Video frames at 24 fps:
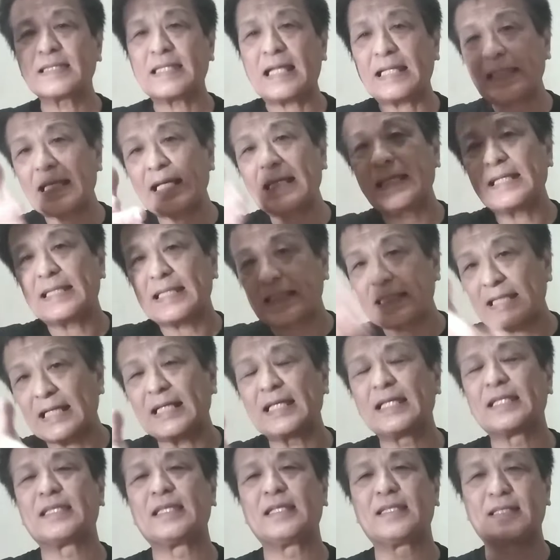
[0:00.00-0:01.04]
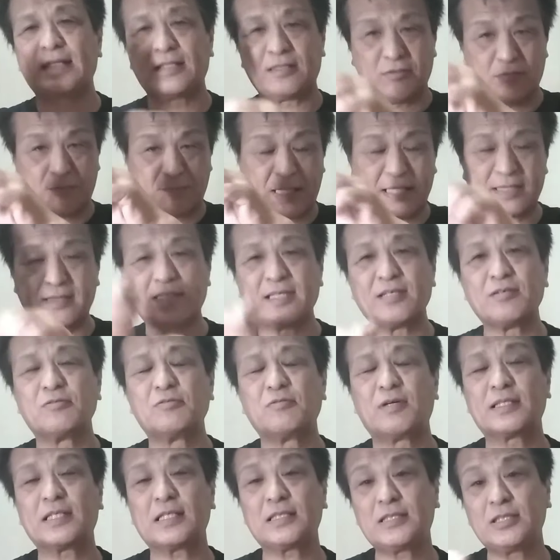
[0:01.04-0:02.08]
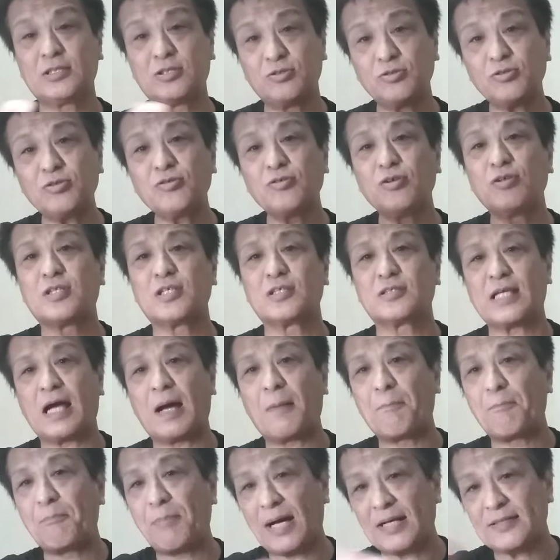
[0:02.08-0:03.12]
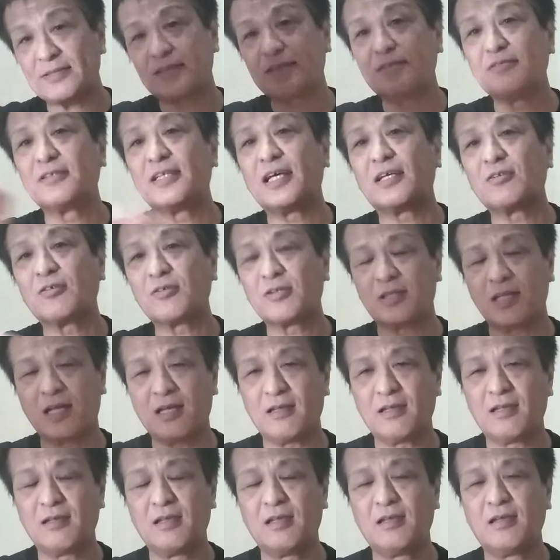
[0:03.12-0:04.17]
叩け叩けって言ったのバッティング私ずっと言ってたアッパースイングだぞって